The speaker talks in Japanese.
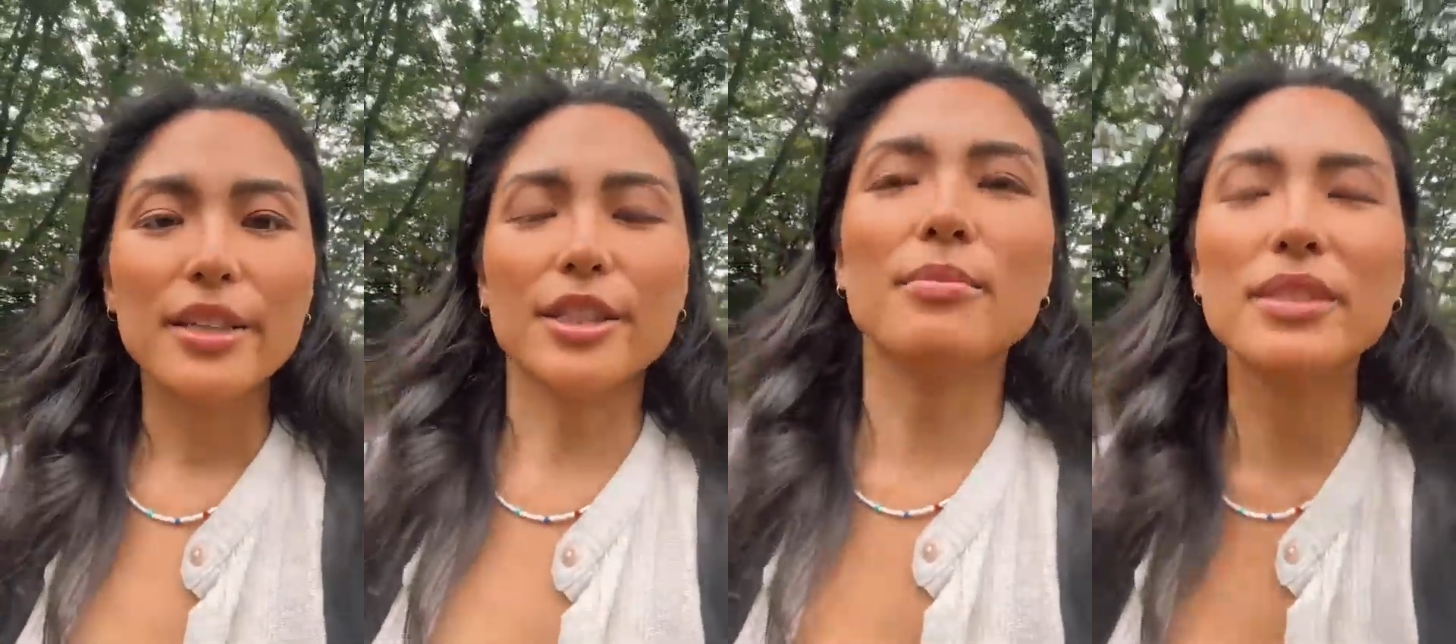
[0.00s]

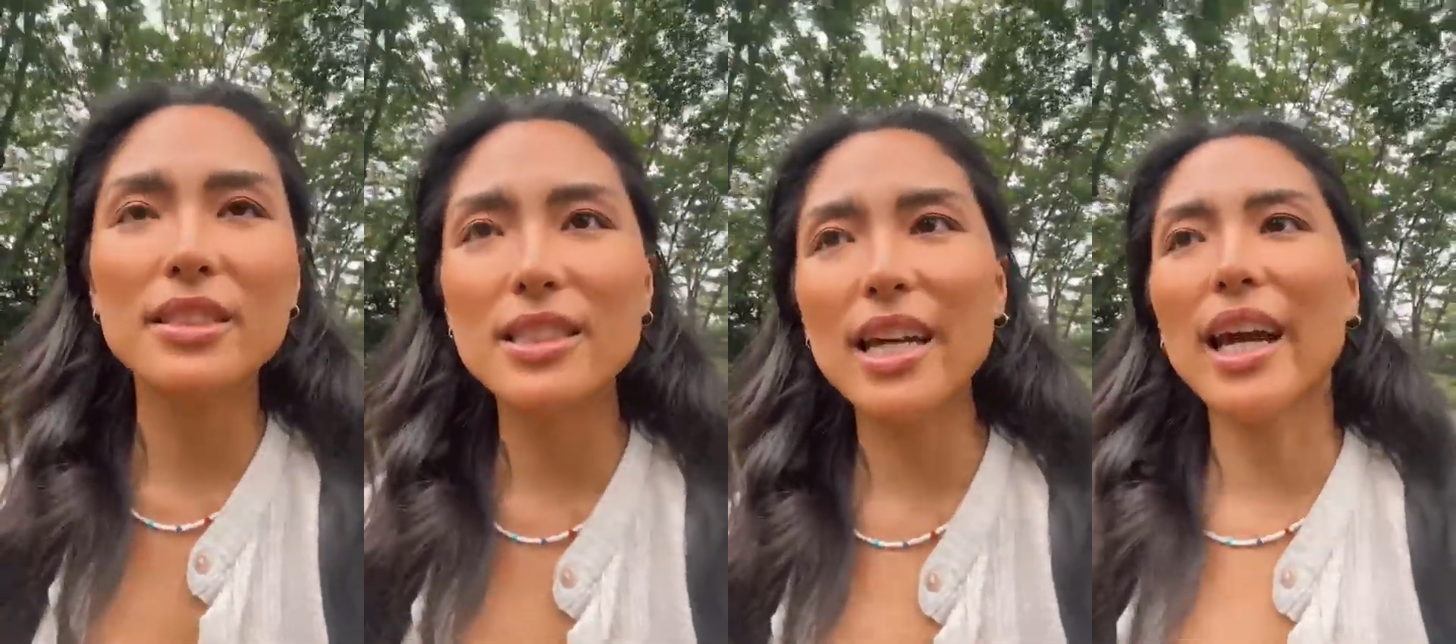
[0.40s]
自
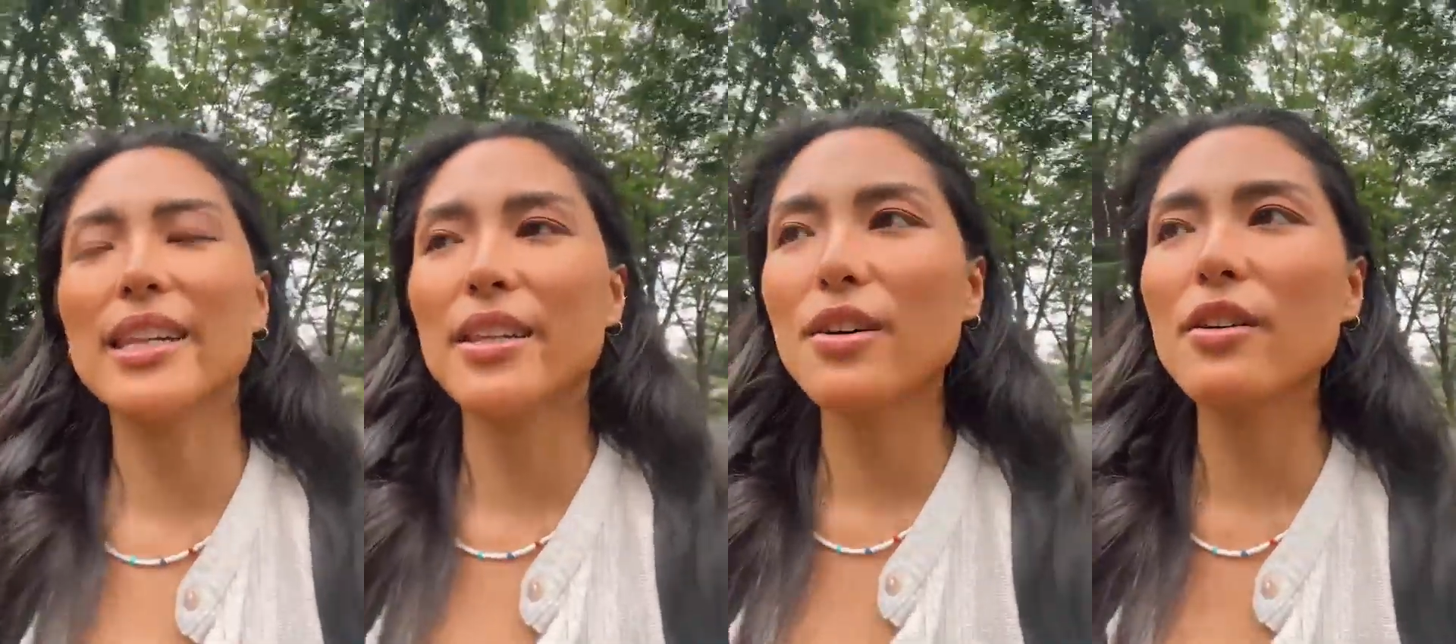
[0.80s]
分の
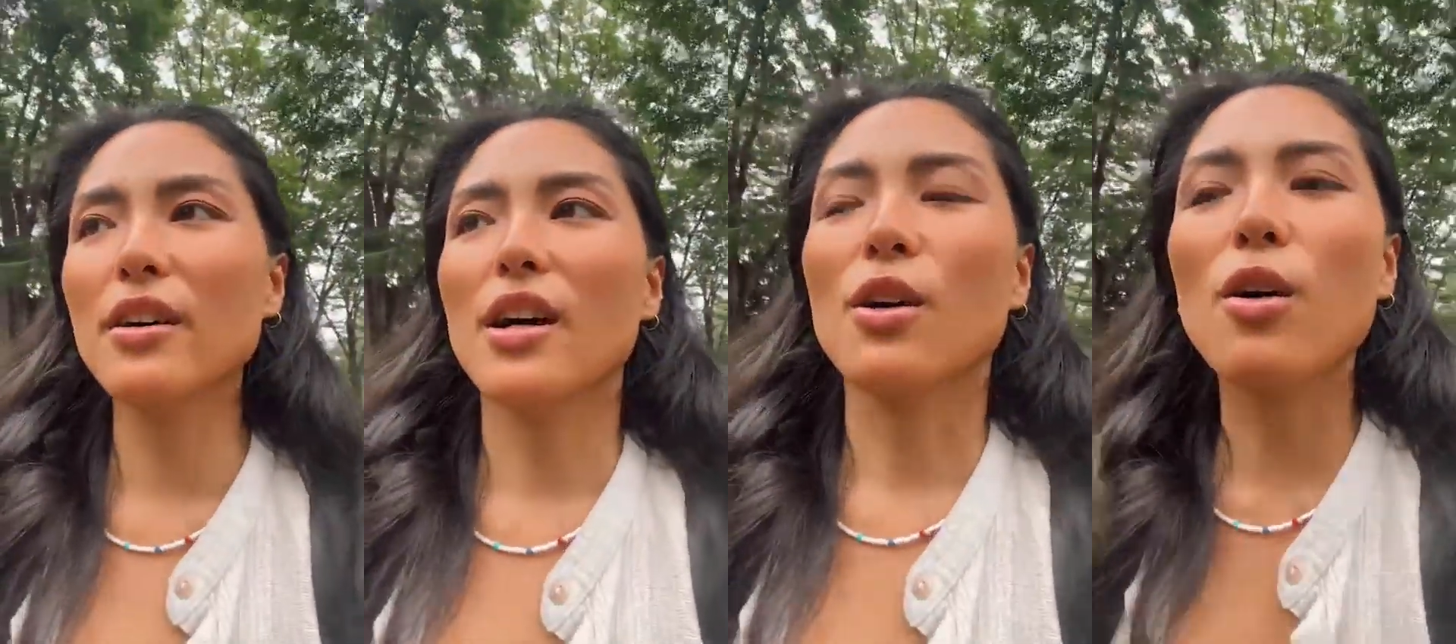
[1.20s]
中で
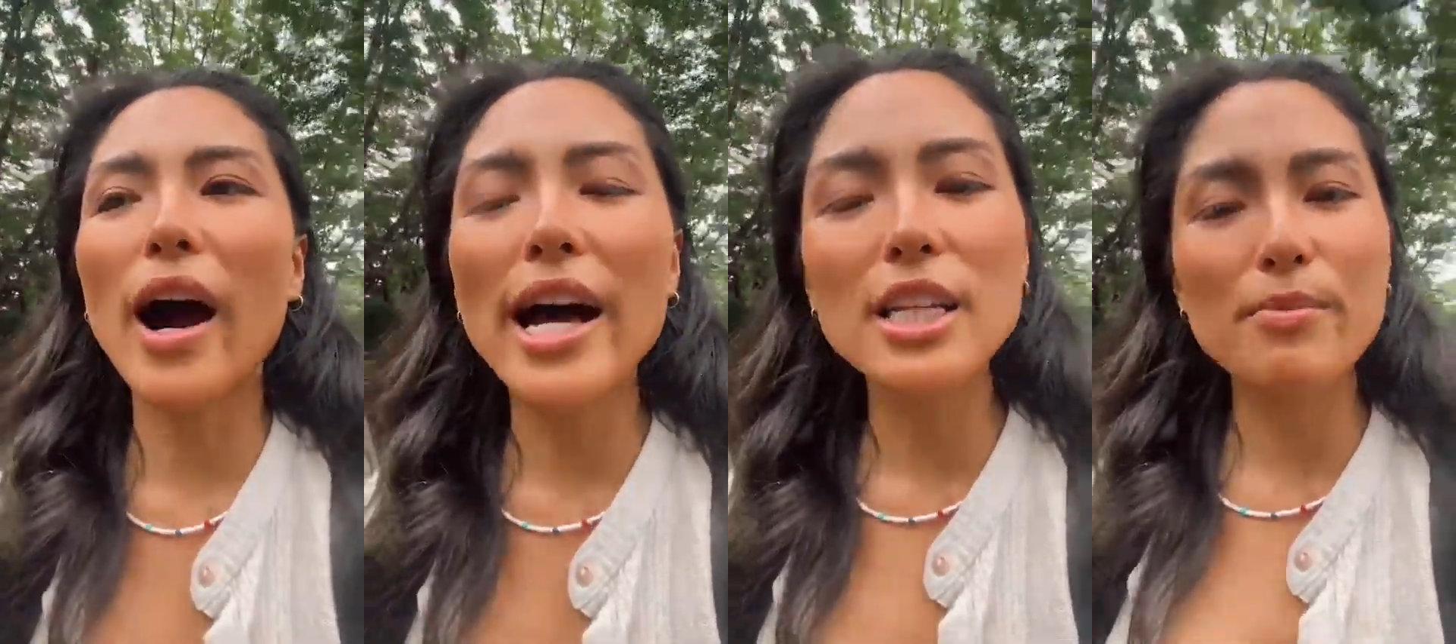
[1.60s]
の
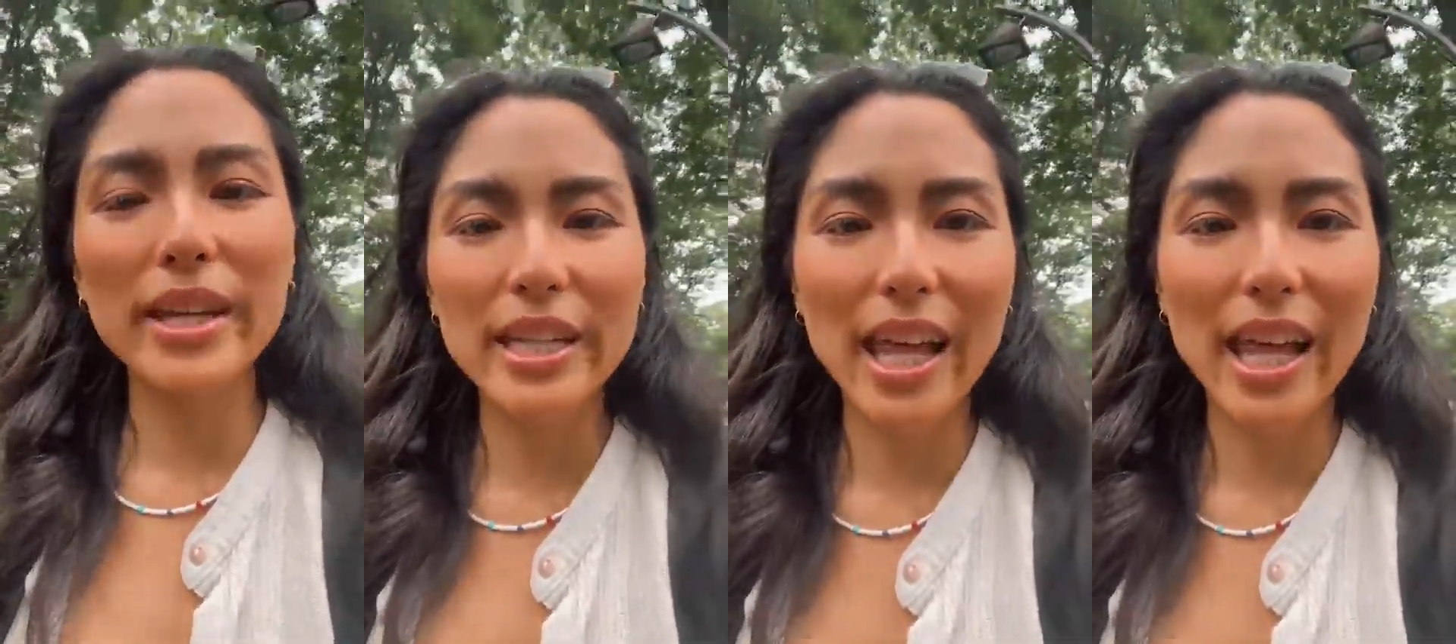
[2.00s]
こうあるべ